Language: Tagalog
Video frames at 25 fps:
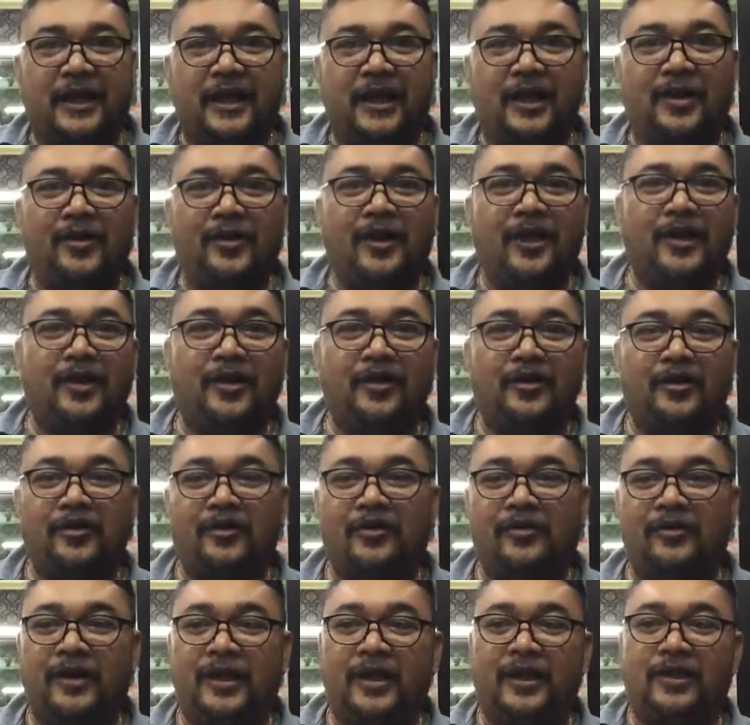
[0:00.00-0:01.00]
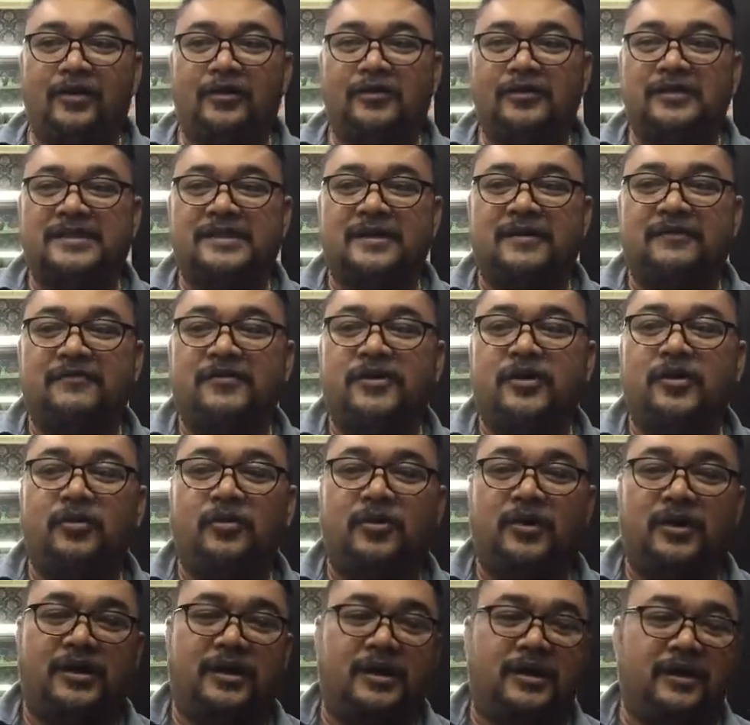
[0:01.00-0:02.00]
Hello, hello, hello sa
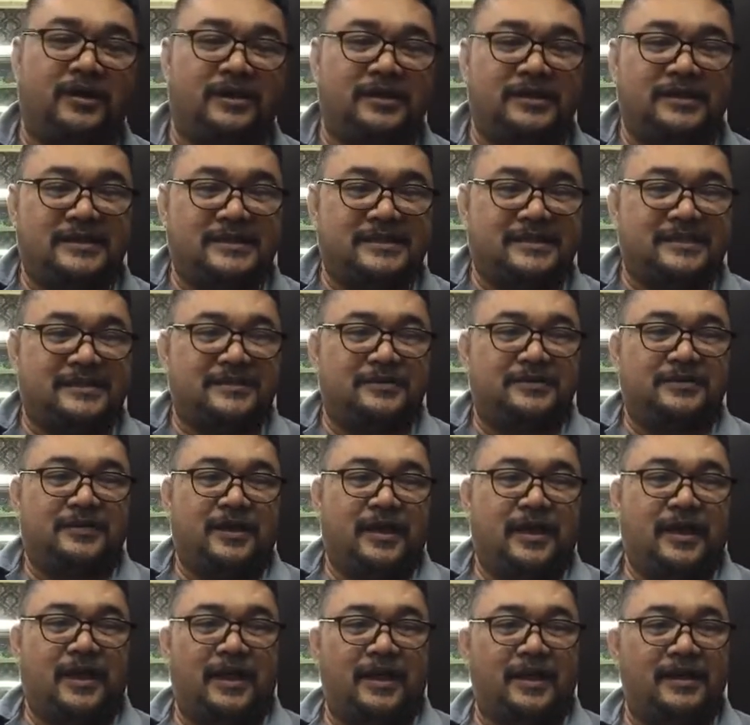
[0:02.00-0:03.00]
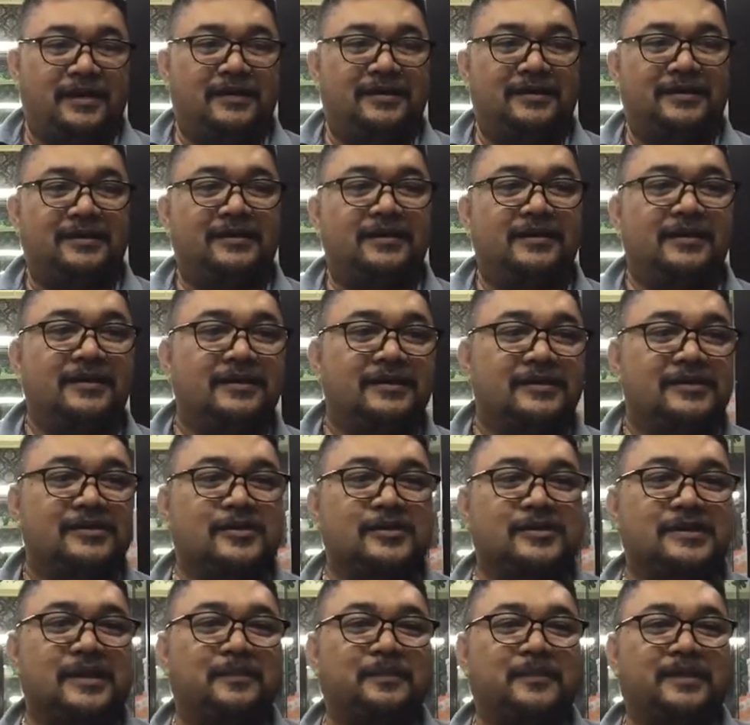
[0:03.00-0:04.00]
viewers. Okay.
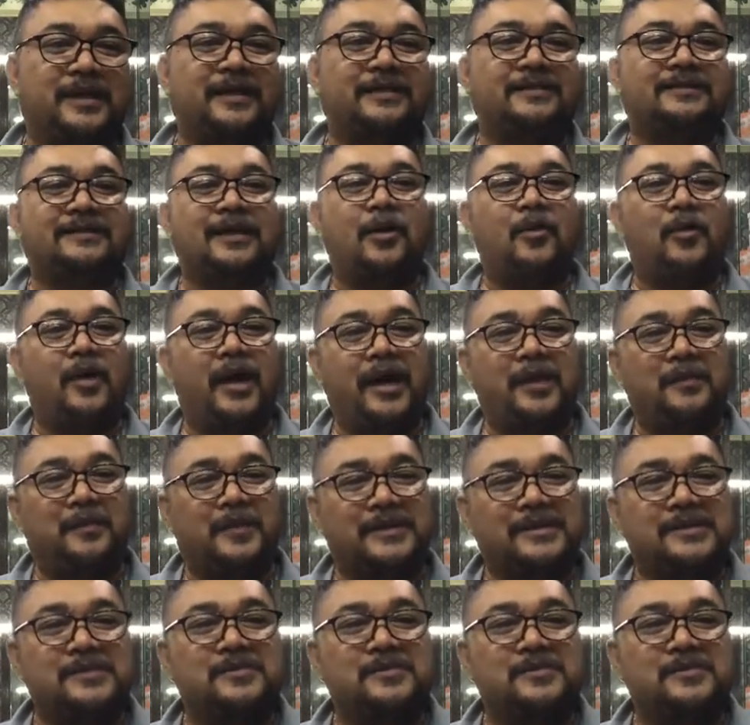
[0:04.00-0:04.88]
So samtang tawhay